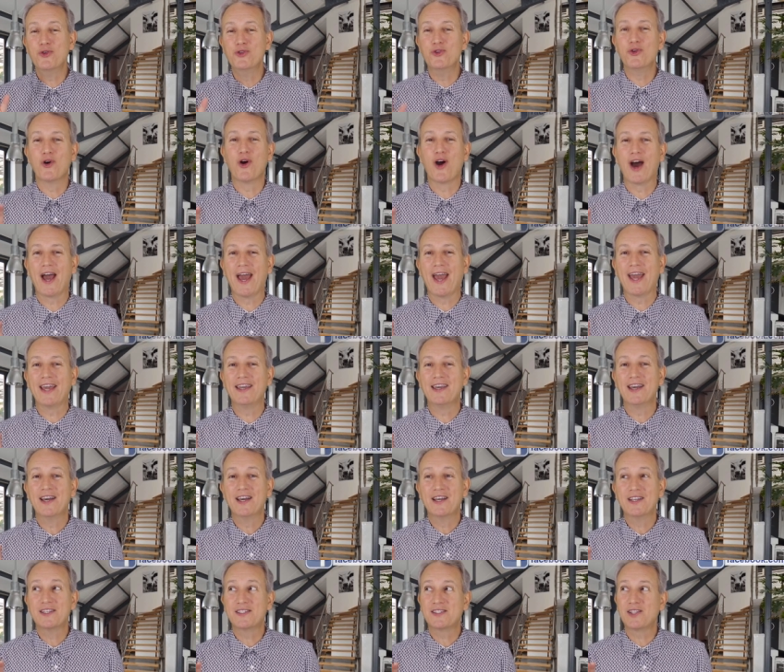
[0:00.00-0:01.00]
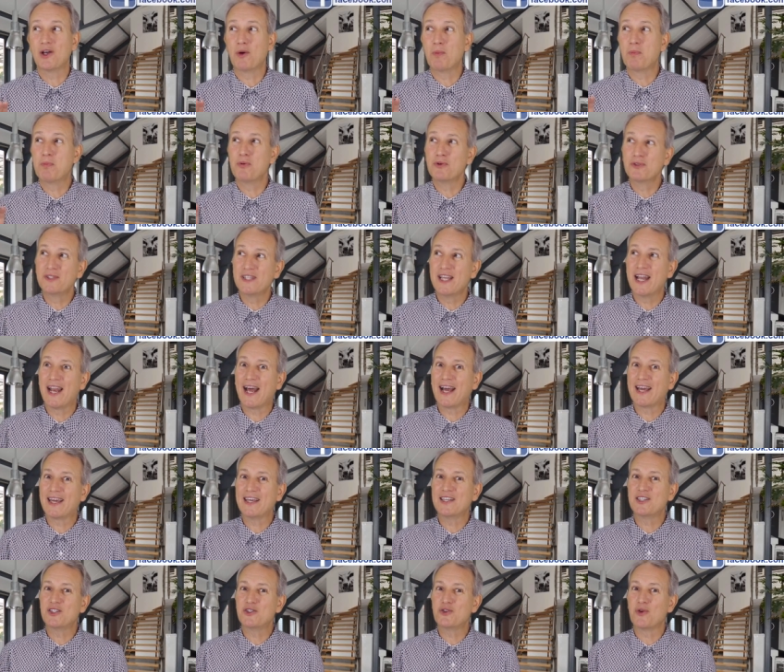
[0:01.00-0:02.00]
une oreille sans poser la
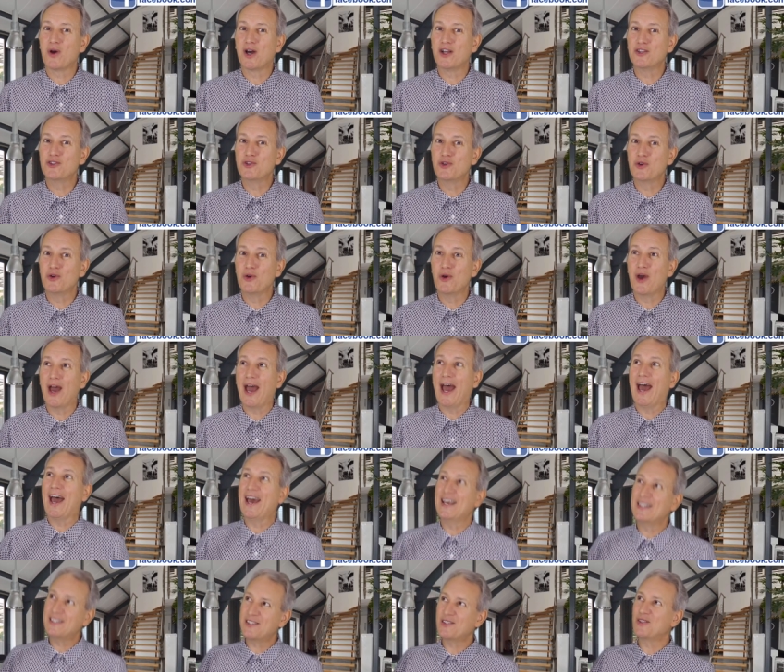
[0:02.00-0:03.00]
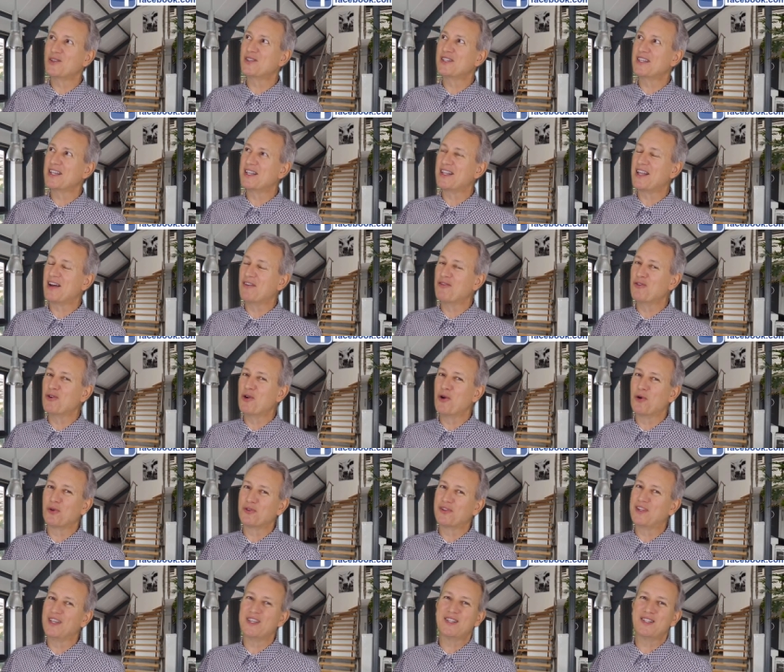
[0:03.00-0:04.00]
question à Dieu, est-ce que c'est ta
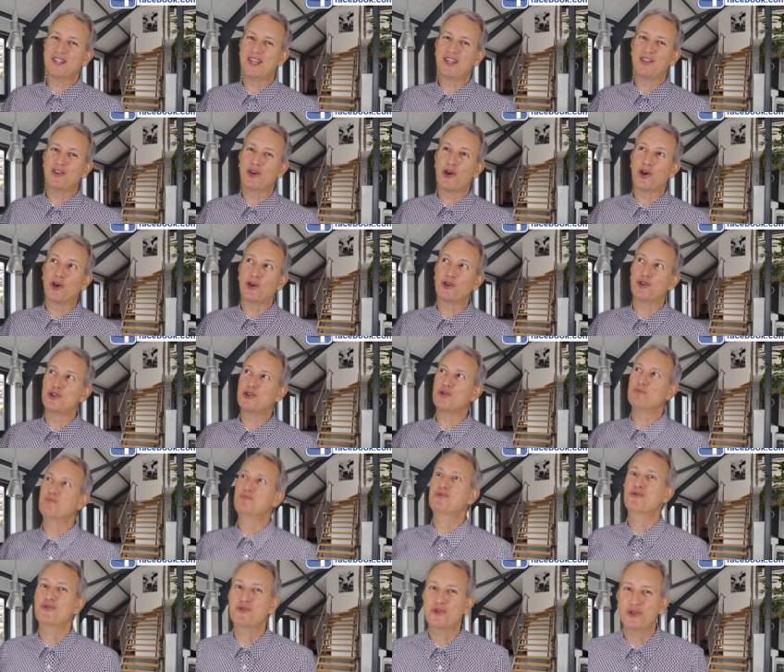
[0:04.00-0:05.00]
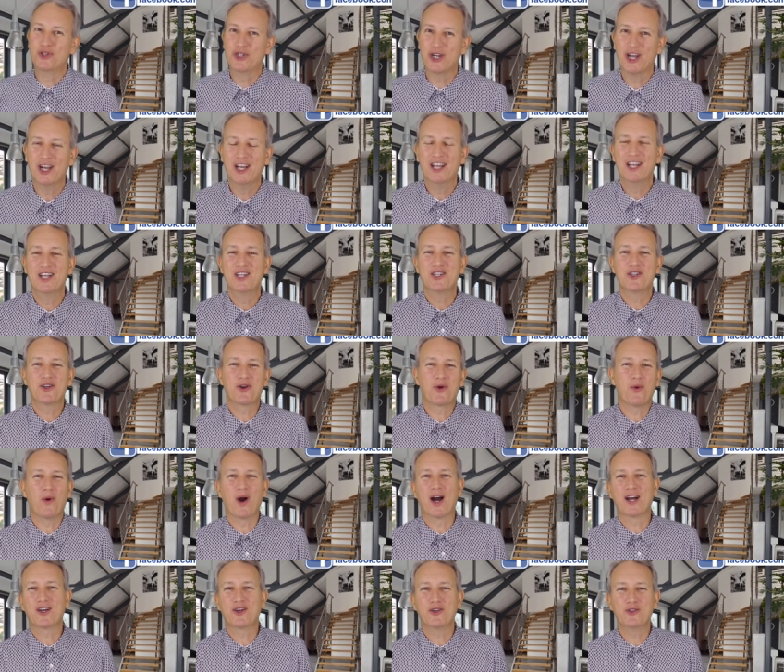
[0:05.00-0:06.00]
volonté Seigneur que je bouge Je
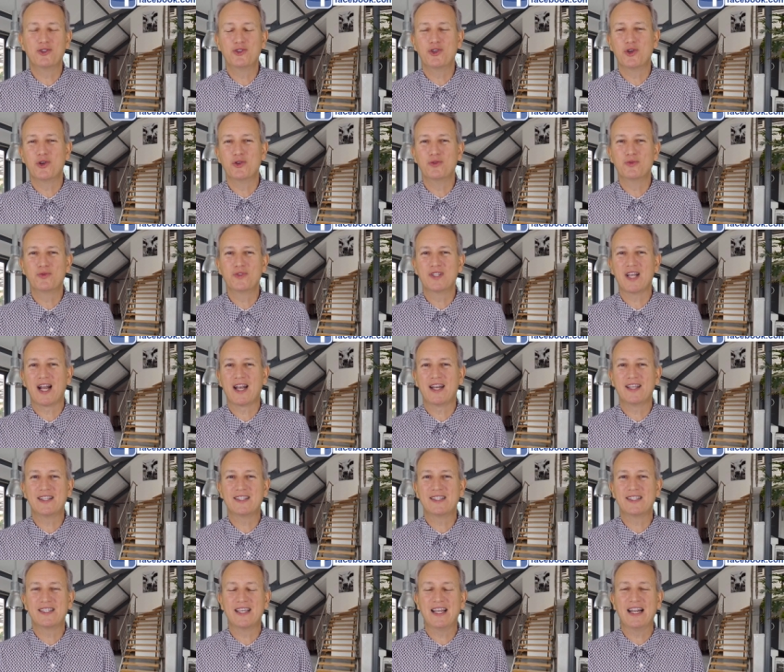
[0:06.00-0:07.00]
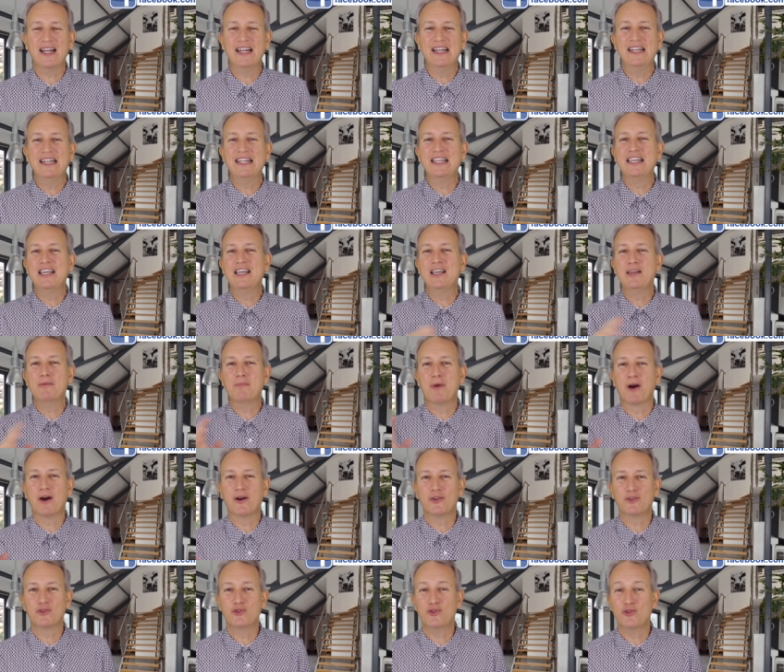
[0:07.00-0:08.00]
crois que Dieu nous a laissés
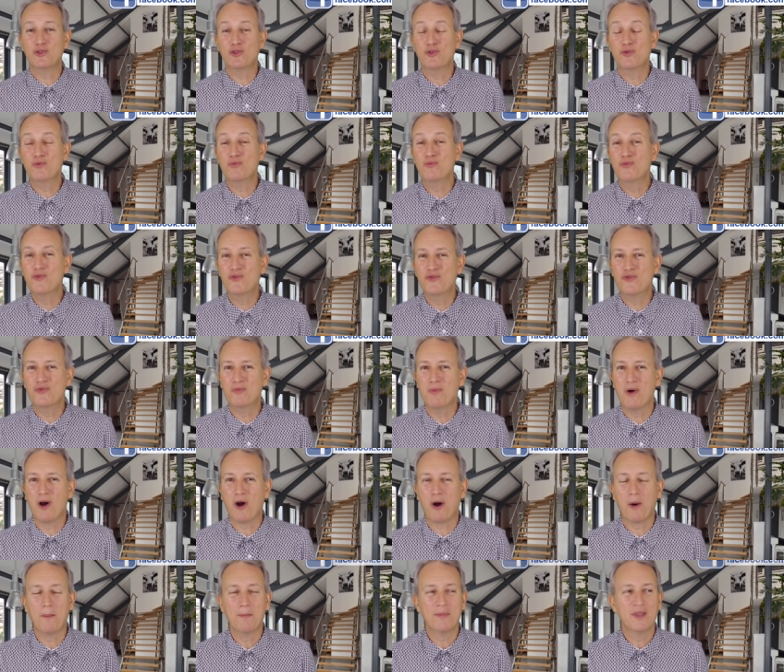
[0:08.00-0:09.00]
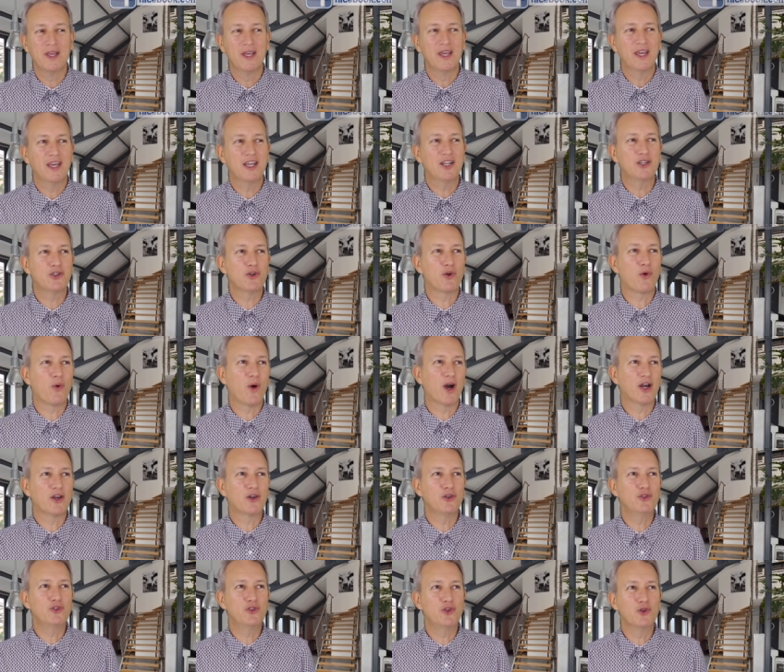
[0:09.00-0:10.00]
libres du mouvement et je crois
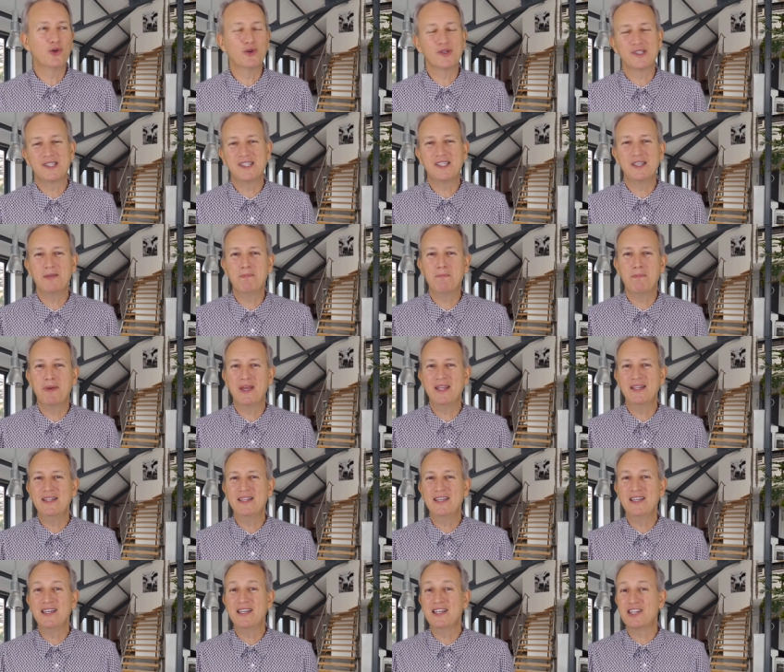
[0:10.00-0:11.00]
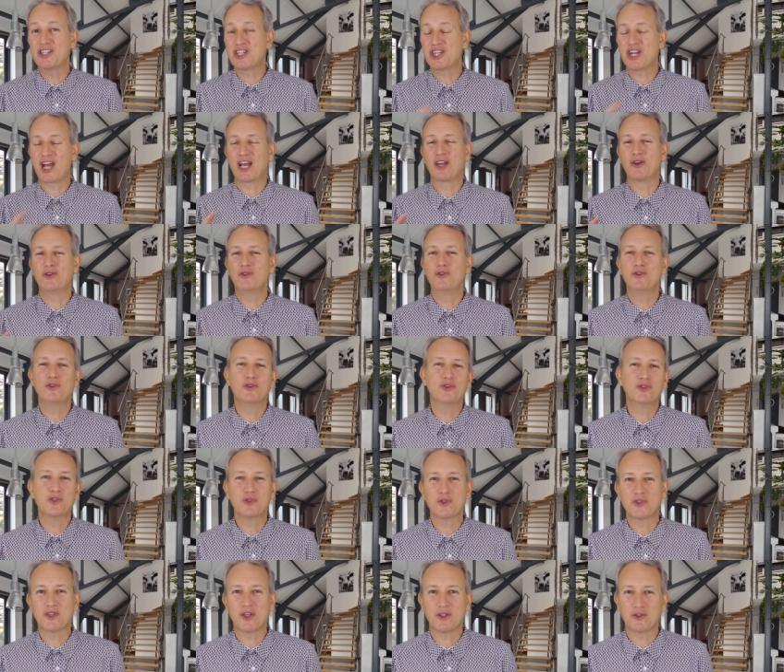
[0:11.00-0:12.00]
que Dieu aussi bénit chacune de
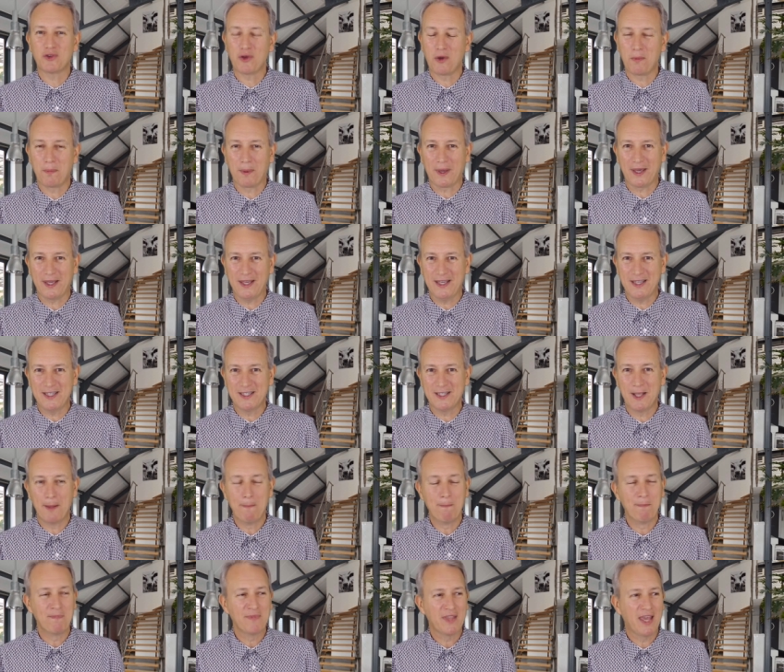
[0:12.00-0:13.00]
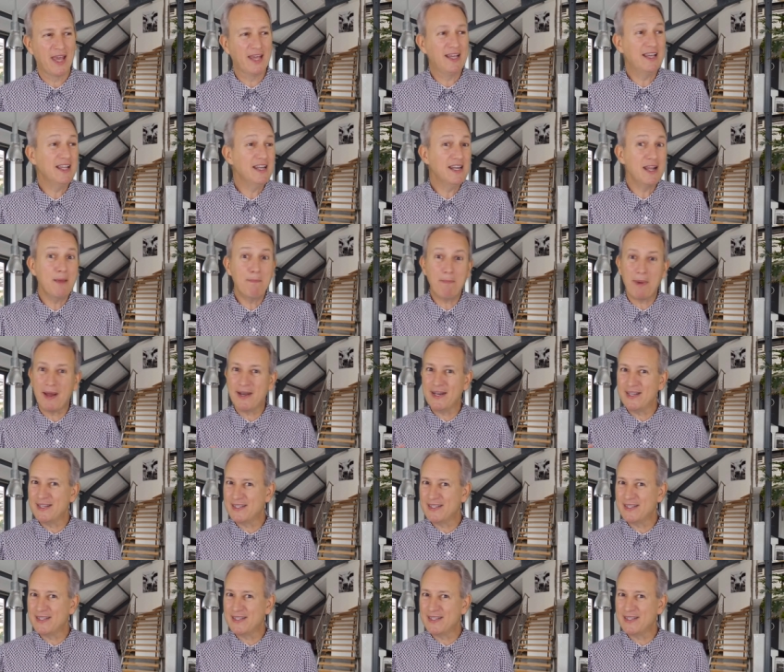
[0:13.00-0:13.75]
nos entreprises et qu'il n'est pas